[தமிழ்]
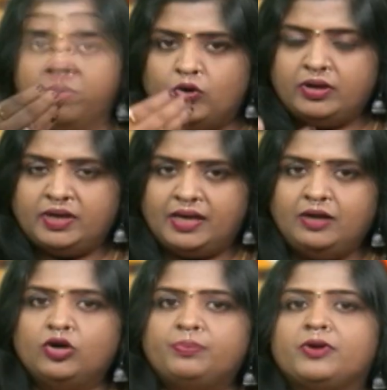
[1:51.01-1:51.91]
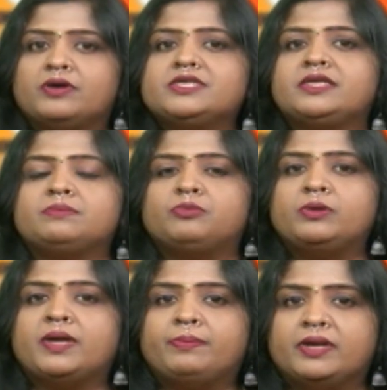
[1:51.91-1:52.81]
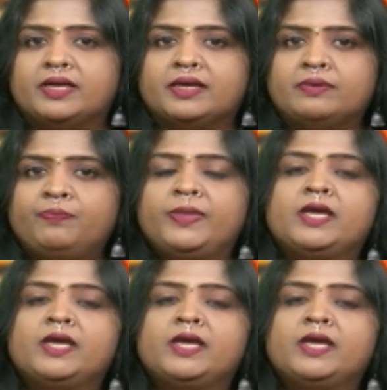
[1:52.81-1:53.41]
ஒரு நல்ல ஒரு ப்ராஜெக்ட் ரிப்போர்ட்டாக பண்ணுங்கள்